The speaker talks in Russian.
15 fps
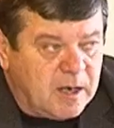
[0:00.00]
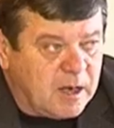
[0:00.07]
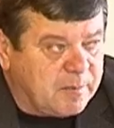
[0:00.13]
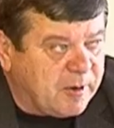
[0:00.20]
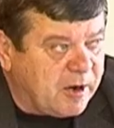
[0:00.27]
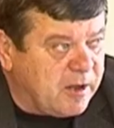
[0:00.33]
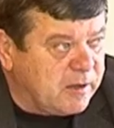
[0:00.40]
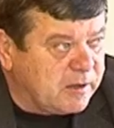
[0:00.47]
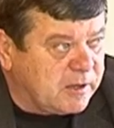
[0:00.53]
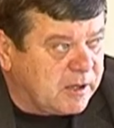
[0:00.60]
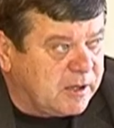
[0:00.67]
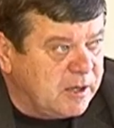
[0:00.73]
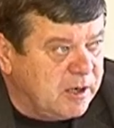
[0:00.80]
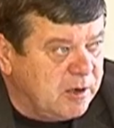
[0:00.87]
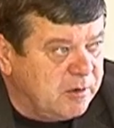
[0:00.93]
Как правило,
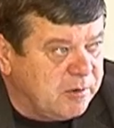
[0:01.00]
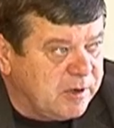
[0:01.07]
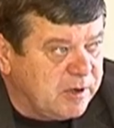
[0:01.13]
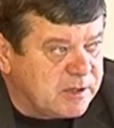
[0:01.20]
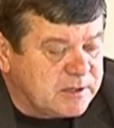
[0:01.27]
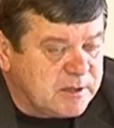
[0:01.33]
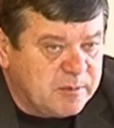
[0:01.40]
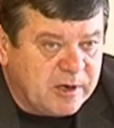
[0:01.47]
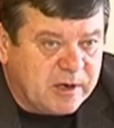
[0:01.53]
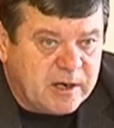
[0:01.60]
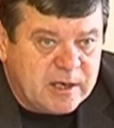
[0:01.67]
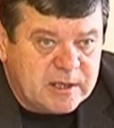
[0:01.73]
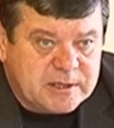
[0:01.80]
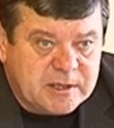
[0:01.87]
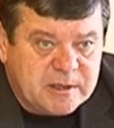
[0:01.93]
такие люди
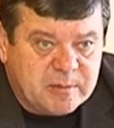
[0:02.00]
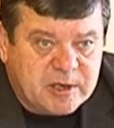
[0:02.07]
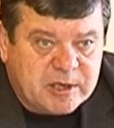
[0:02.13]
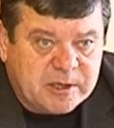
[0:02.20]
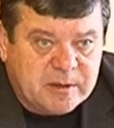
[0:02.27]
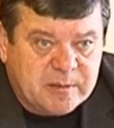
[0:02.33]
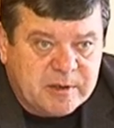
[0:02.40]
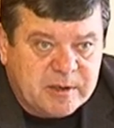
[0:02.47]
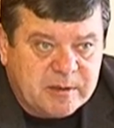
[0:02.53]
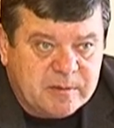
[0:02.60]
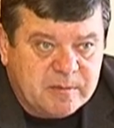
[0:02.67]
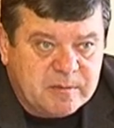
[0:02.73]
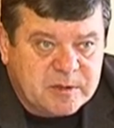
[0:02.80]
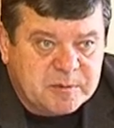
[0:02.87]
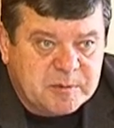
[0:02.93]
собираются небольшими,
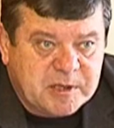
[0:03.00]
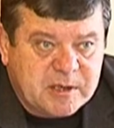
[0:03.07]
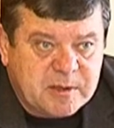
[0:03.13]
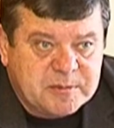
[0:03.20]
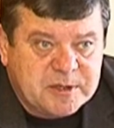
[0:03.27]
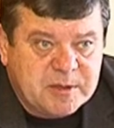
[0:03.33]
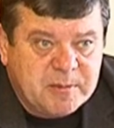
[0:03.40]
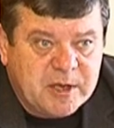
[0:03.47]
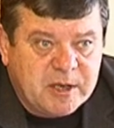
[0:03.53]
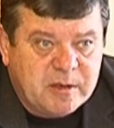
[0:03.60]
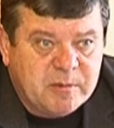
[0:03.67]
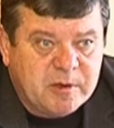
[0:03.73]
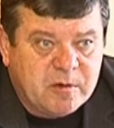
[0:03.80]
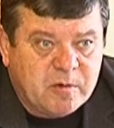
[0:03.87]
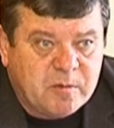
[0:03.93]
может быть, там
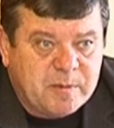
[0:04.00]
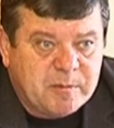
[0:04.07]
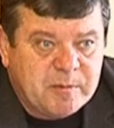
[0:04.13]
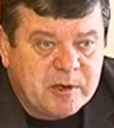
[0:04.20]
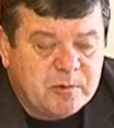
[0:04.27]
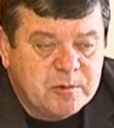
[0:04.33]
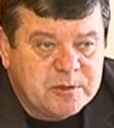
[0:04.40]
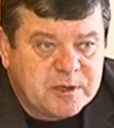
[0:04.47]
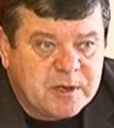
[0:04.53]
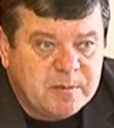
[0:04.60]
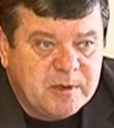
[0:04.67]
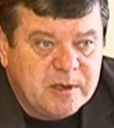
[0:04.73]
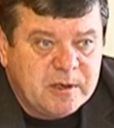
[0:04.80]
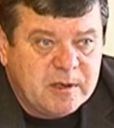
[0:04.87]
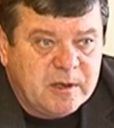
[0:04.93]
семейными группами,
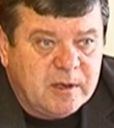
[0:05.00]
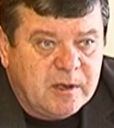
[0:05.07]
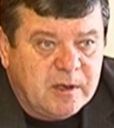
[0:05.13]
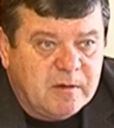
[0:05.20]
кучками,